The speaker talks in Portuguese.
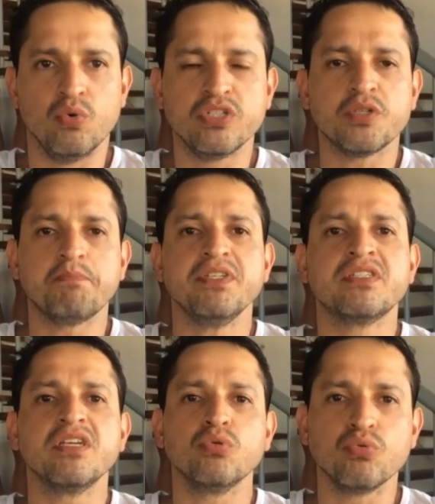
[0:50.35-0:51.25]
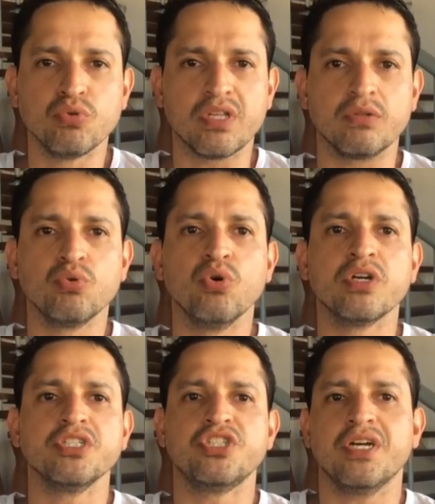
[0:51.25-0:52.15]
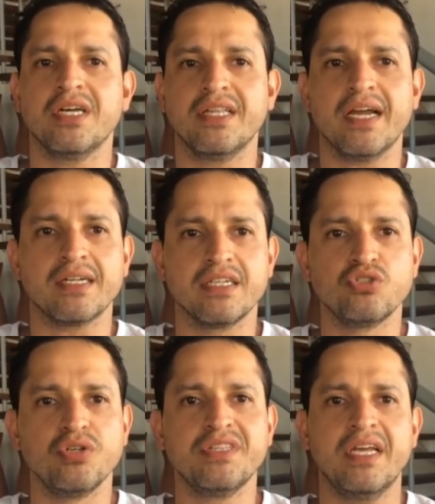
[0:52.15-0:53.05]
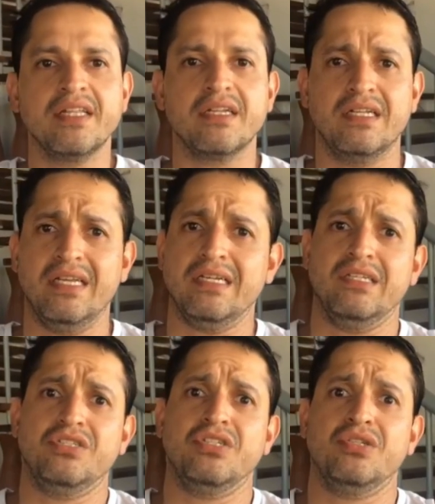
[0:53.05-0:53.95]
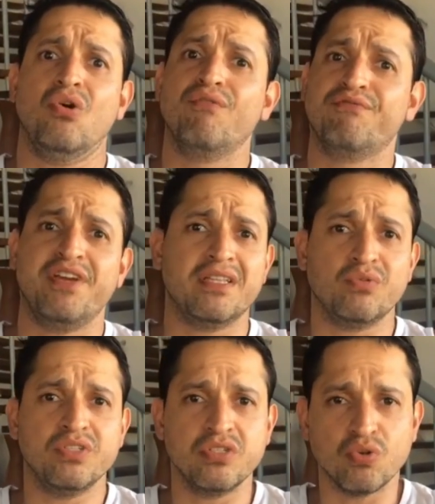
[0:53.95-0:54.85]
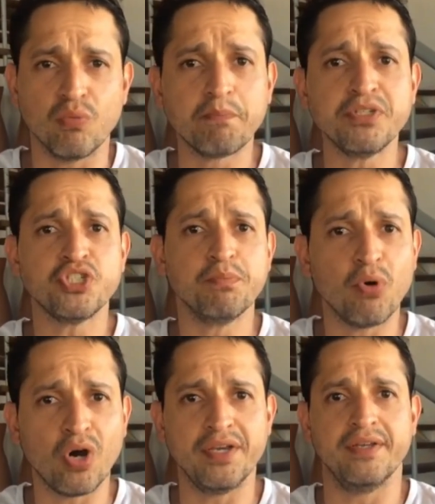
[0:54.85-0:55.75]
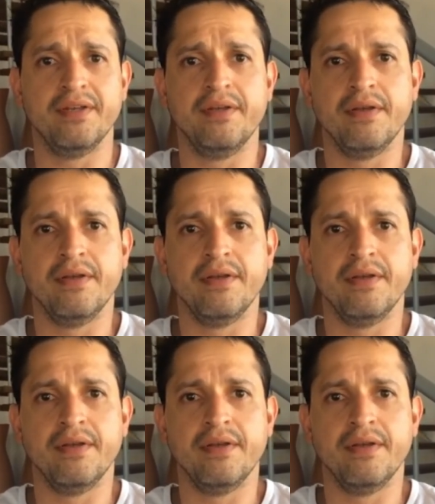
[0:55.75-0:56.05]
ou esse pseudo lutador que tinha na década de 80, na década de 90, conhecido como pit boy,